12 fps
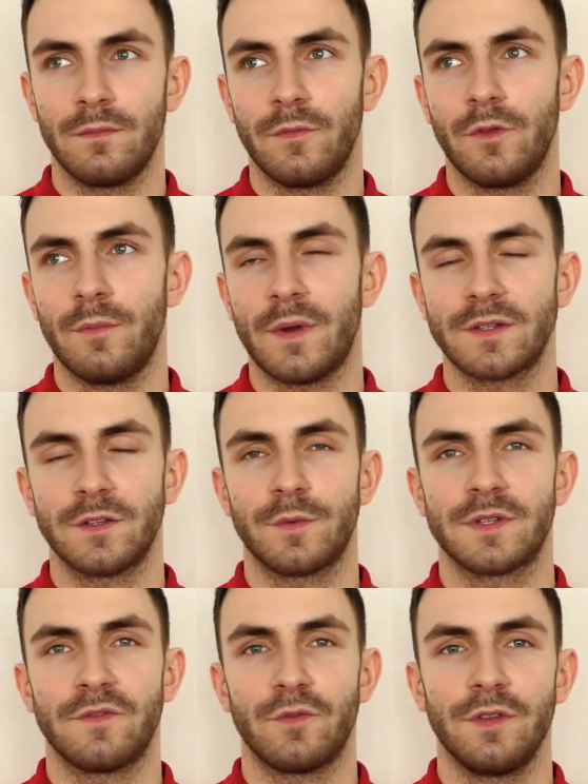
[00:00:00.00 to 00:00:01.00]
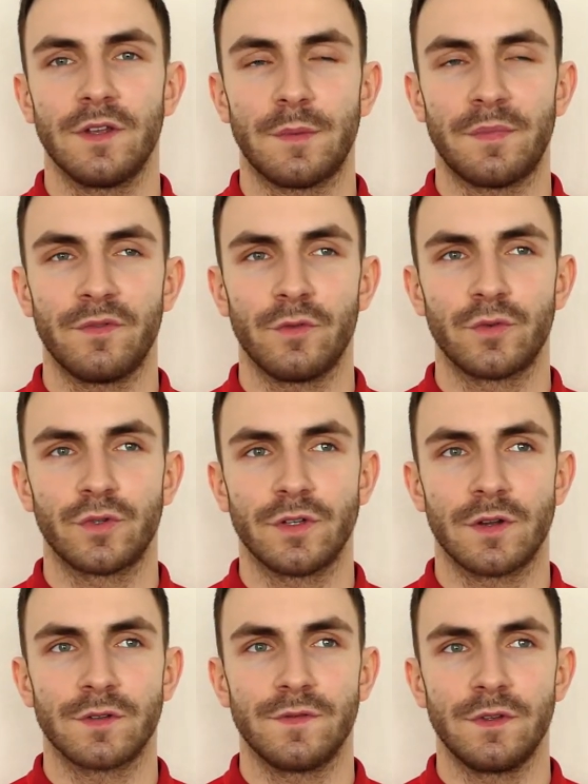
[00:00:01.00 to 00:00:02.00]
No, bardzo dobry zawodnik, na pewno dużo
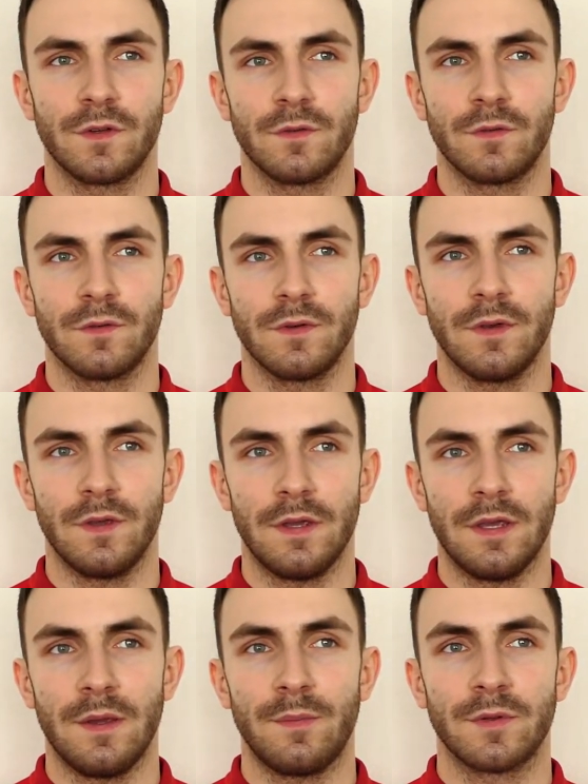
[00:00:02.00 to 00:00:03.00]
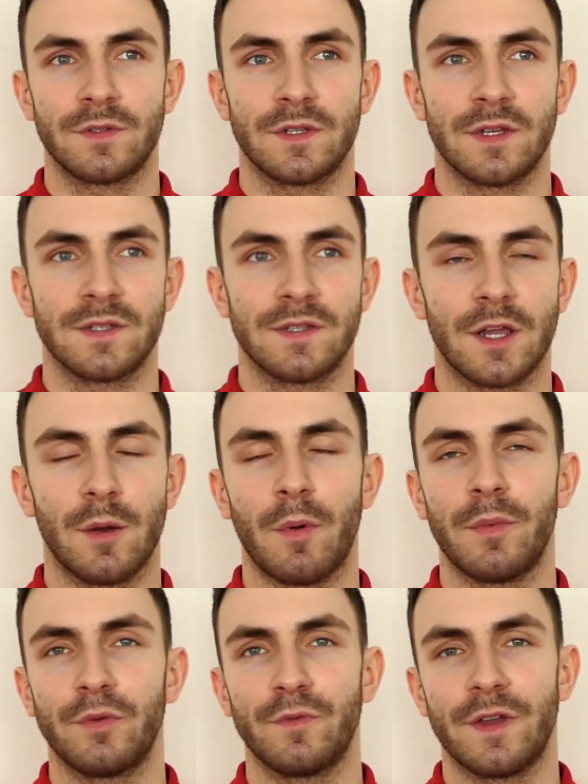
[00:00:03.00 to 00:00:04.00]
się rozwinął i podczas tego
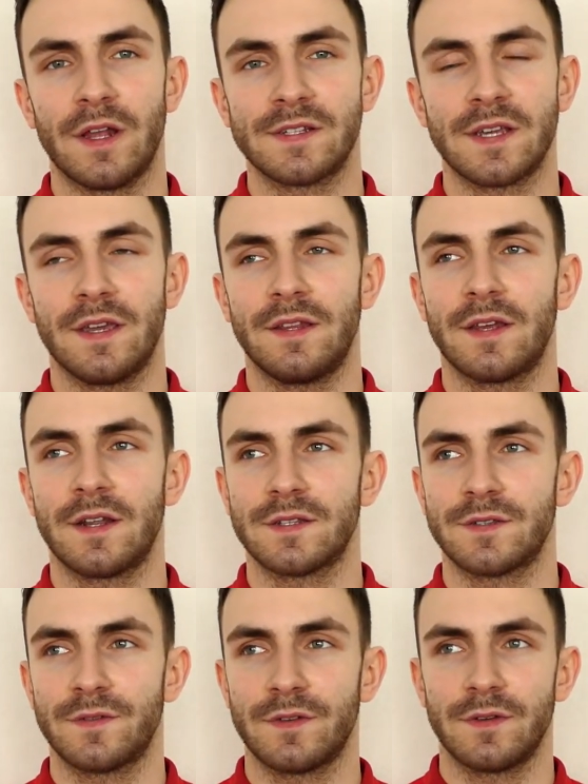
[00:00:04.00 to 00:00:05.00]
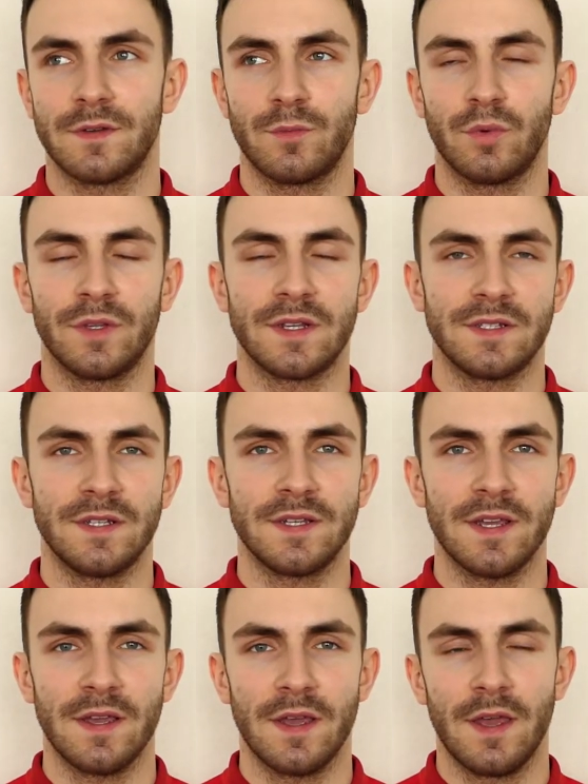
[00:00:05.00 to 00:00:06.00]
pobytu w Kielcach i teraz w
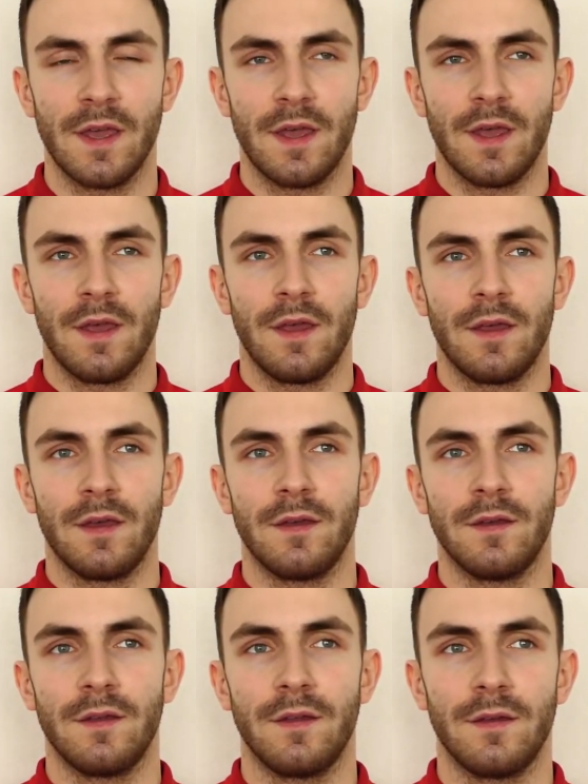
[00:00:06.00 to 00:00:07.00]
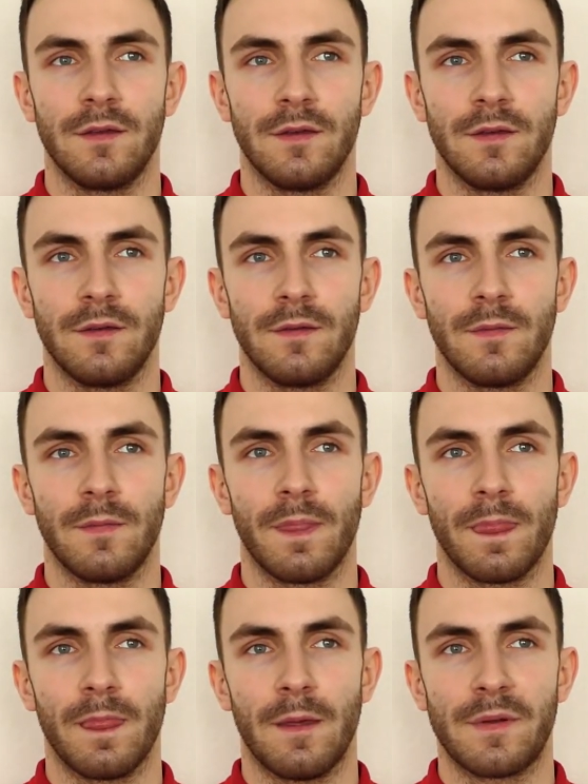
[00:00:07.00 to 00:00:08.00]
Bundeslidze. E,
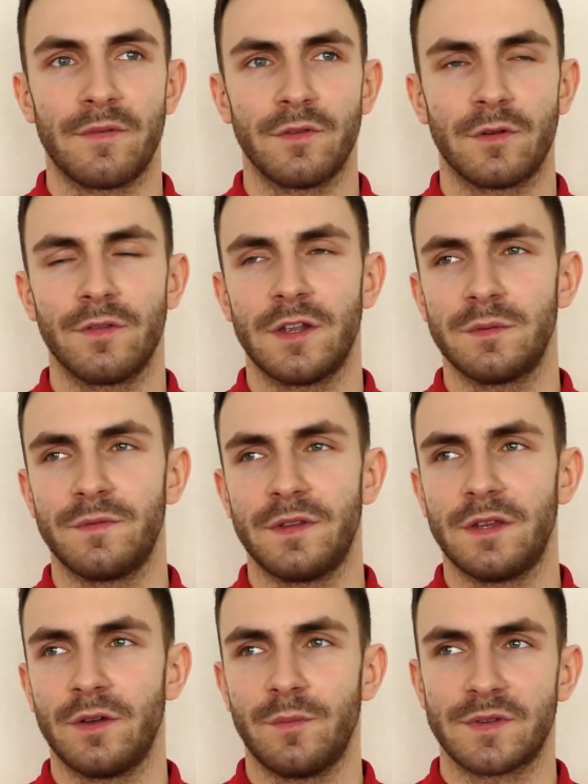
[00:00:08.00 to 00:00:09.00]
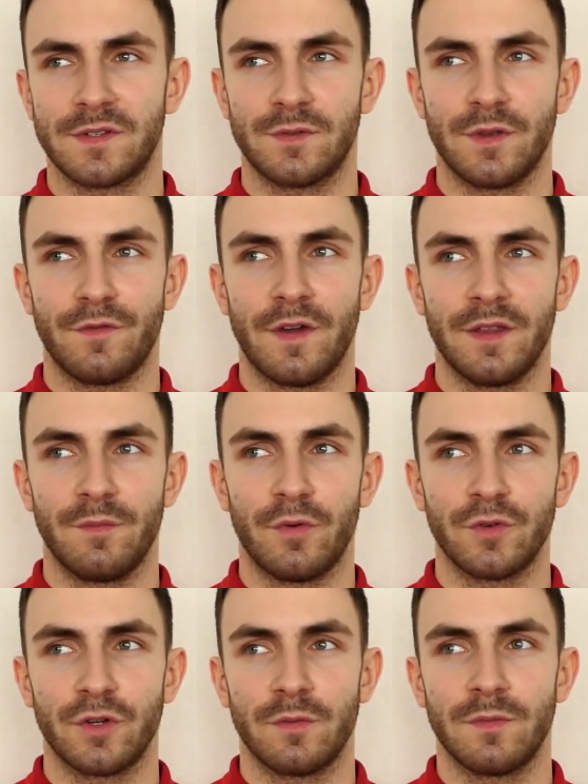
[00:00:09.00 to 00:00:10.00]
naprawdę oglądaliśmy wideo i prezentuje fajny
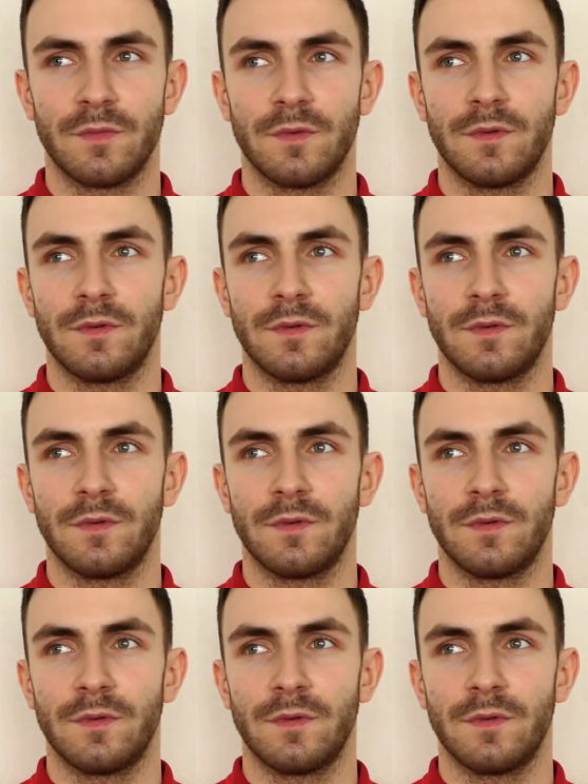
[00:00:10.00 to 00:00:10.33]
poziom.